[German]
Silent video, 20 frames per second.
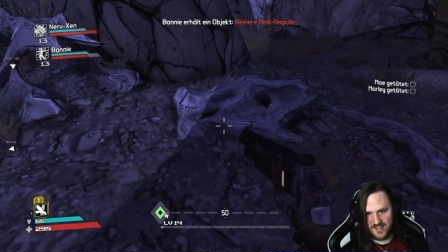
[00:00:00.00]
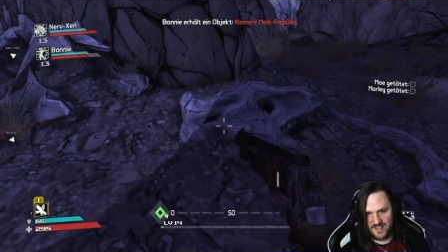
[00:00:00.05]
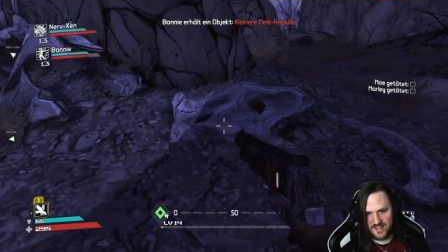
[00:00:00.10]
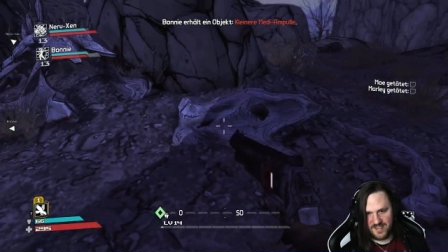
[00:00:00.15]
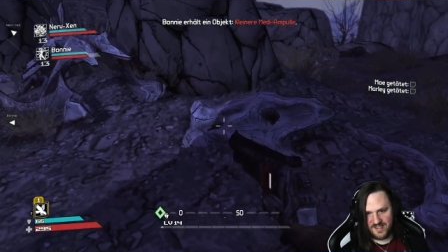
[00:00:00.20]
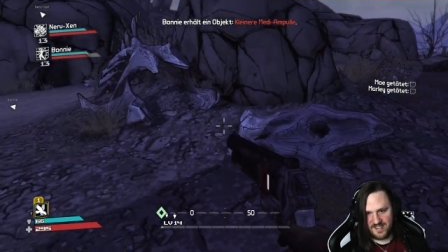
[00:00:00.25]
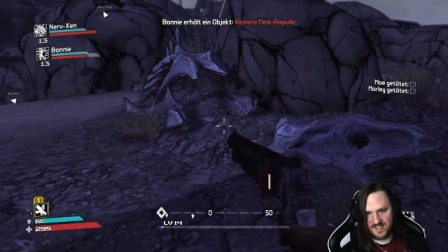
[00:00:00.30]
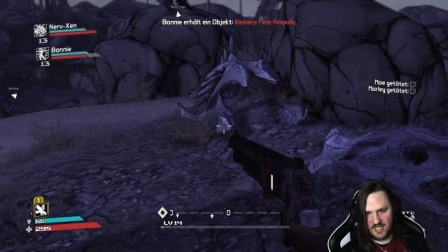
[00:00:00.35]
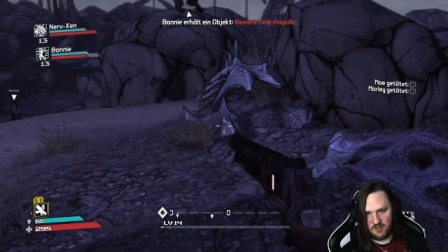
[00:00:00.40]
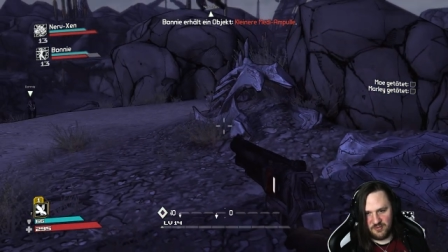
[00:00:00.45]
ich
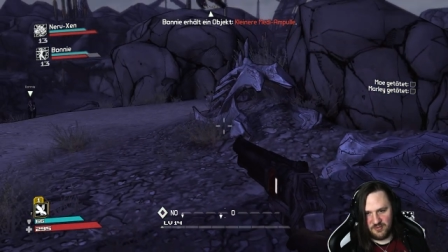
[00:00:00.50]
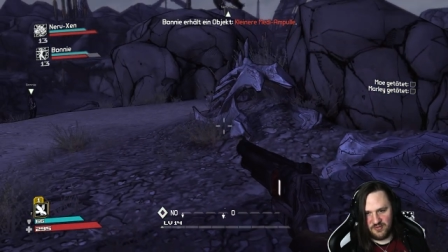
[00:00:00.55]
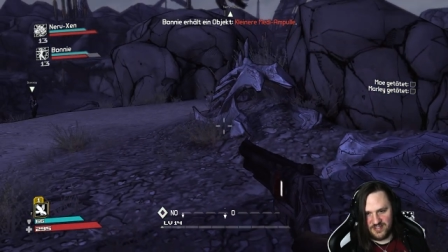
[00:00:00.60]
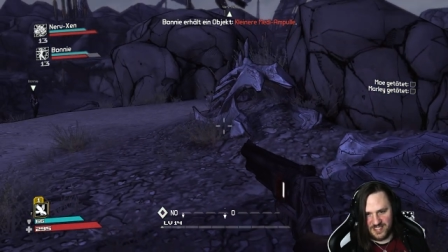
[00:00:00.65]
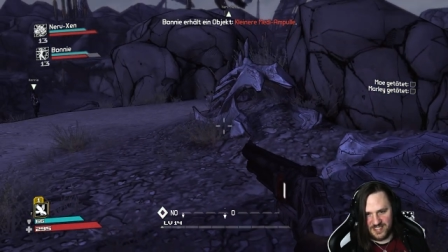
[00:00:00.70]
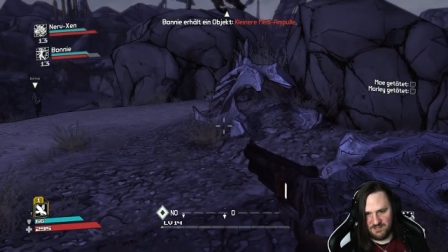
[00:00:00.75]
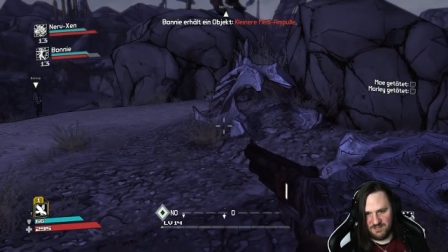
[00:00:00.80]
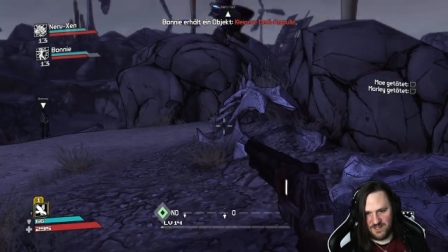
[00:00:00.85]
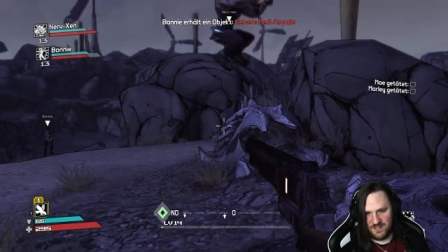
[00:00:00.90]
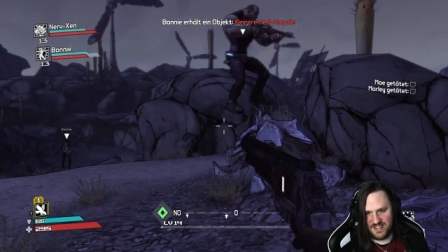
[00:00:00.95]
glaube, äh. wir
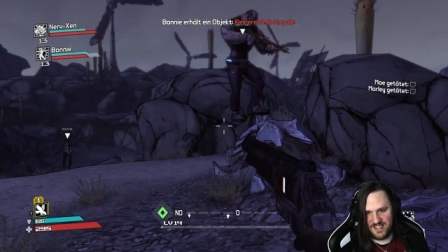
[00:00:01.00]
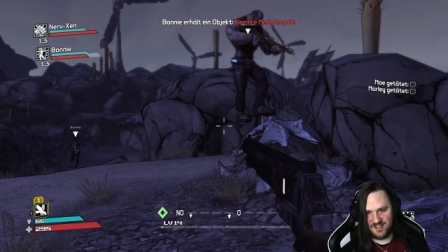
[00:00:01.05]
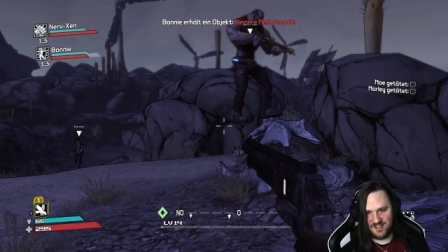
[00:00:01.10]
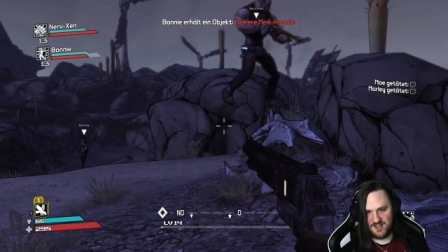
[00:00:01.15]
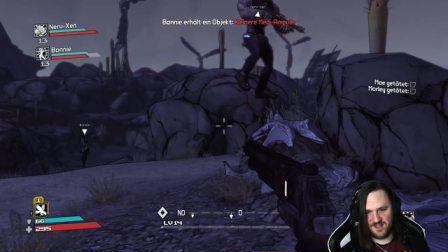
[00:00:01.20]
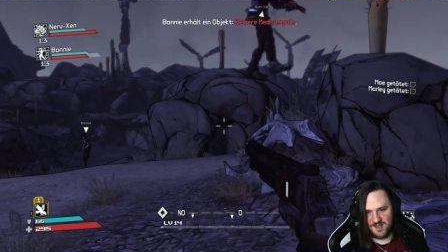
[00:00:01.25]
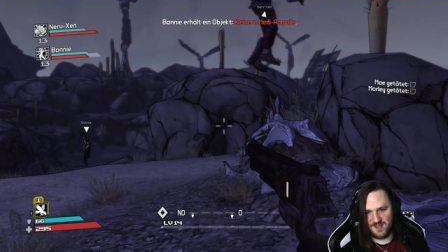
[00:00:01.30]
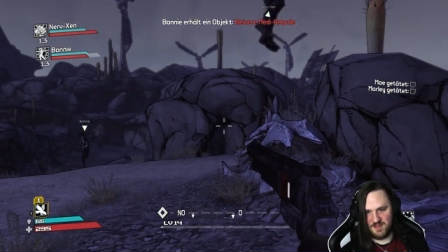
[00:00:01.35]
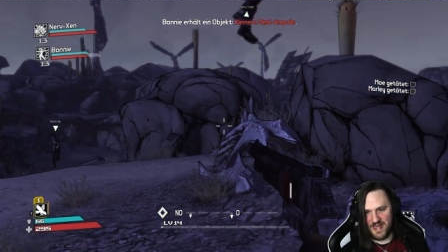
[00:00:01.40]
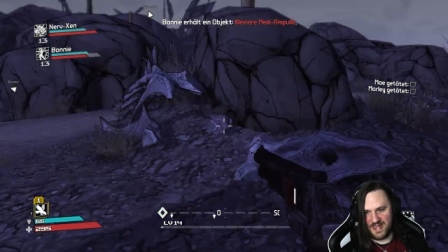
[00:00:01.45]
sind ein bisschen zu
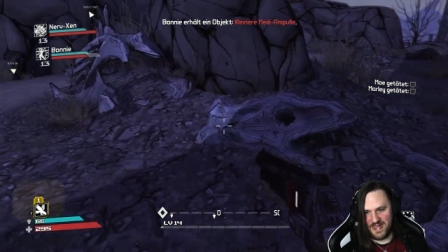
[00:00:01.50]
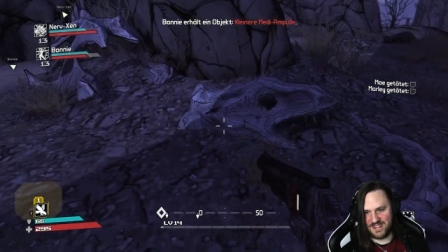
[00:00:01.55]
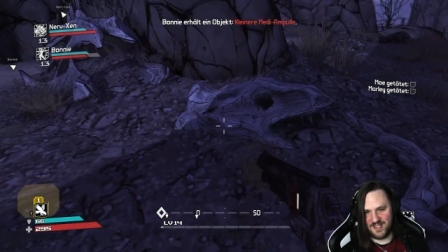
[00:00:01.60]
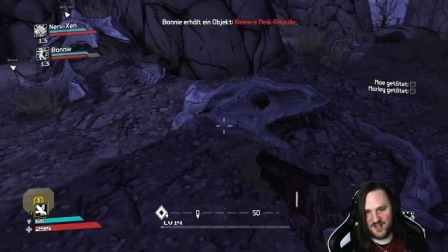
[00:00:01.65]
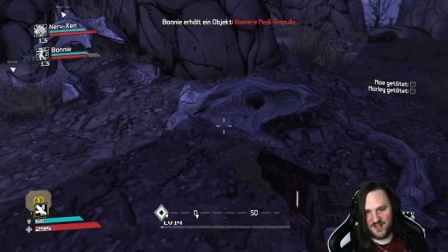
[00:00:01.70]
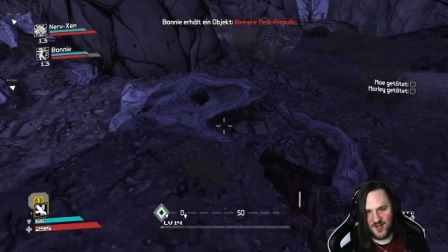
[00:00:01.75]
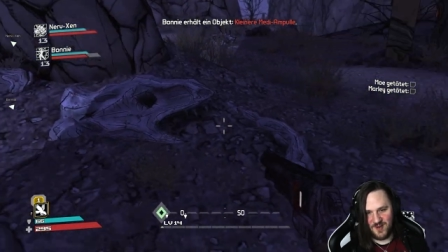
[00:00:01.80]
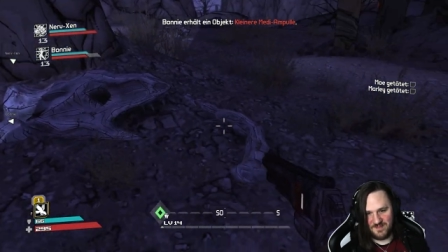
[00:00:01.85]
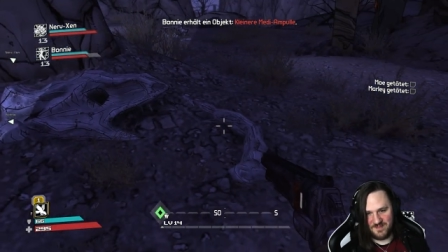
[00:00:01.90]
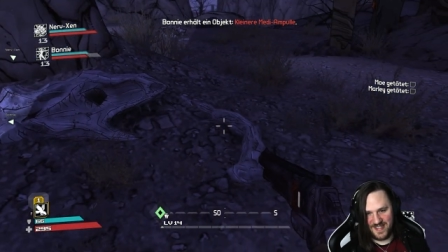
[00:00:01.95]
spät
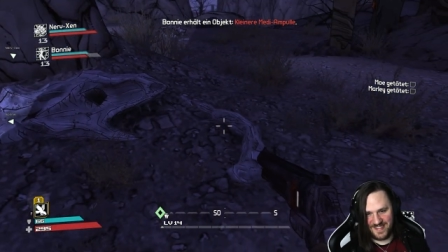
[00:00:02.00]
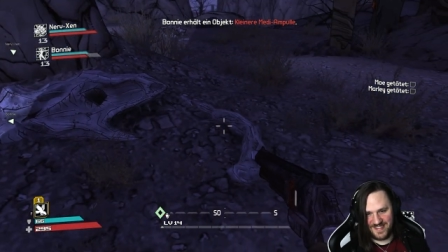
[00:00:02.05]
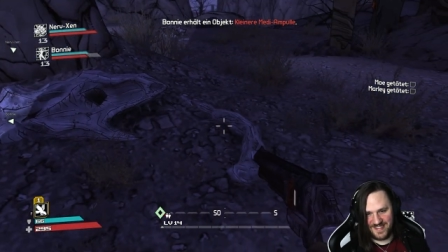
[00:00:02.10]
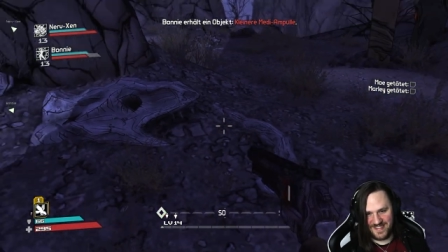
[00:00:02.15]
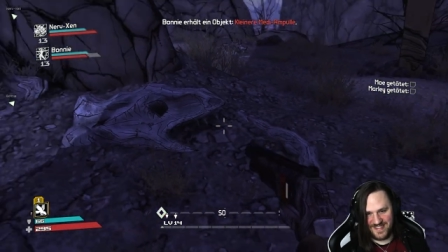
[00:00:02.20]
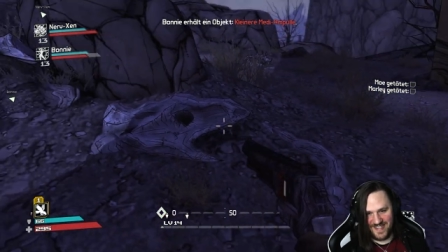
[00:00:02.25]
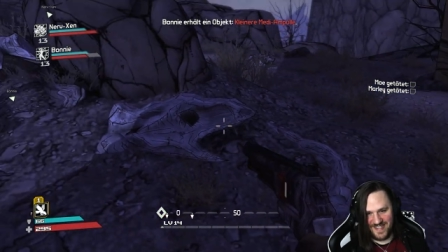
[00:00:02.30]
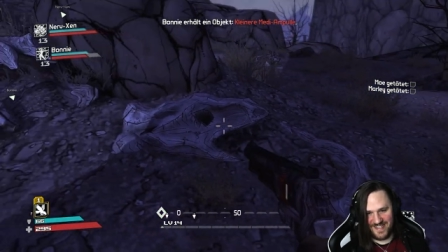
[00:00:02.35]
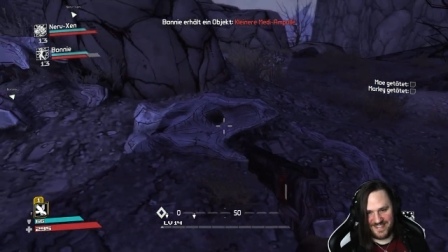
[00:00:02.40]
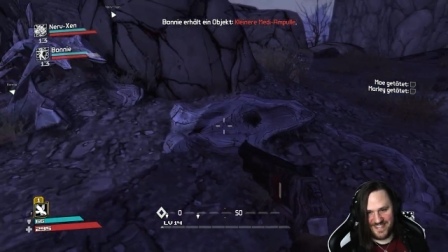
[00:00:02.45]
gekommen. Das ist
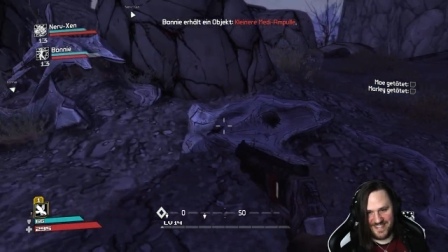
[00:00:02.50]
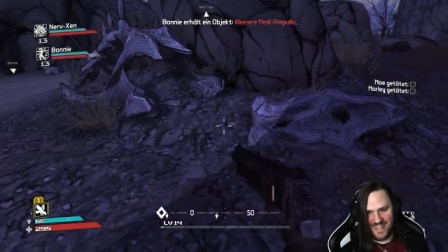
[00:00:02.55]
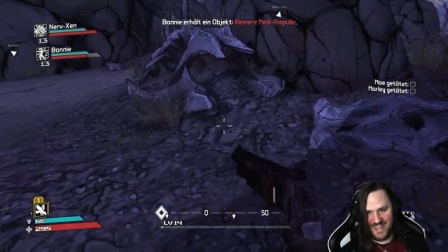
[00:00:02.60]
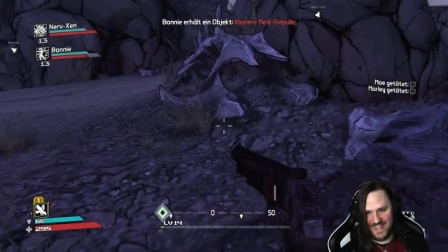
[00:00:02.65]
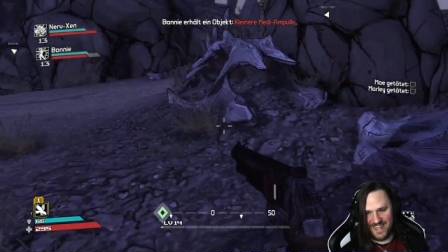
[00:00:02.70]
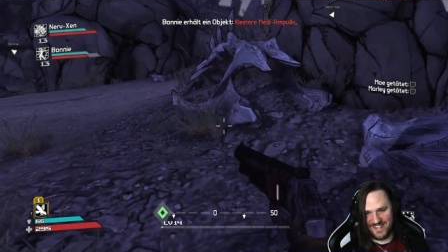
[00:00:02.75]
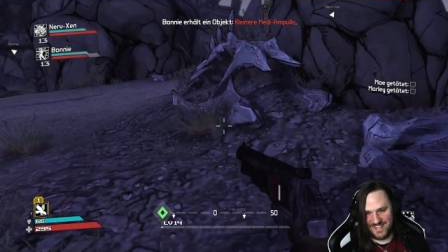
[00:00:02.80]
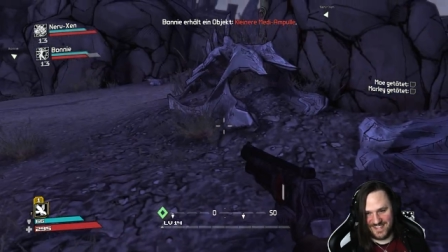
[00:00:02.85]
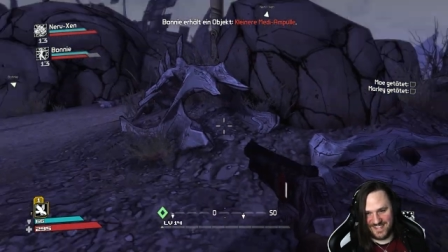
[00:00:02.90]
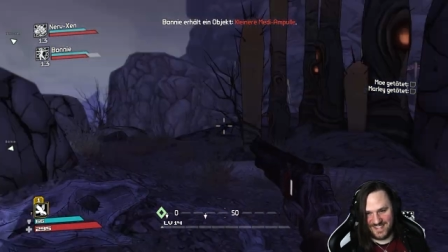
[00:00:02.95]
ein
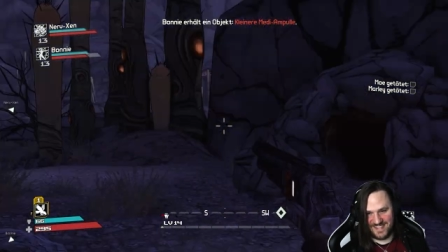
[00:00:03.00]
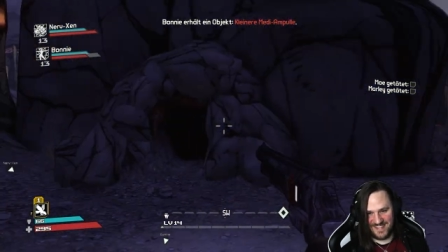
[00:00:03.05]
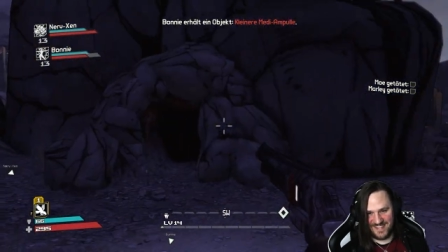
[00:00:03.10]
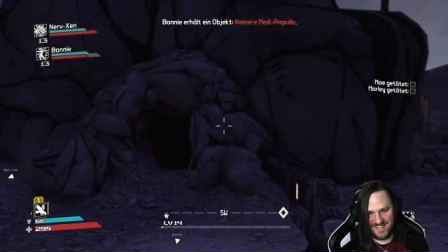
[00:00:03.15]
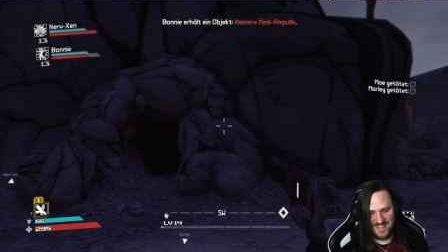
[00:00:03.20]
Skelett.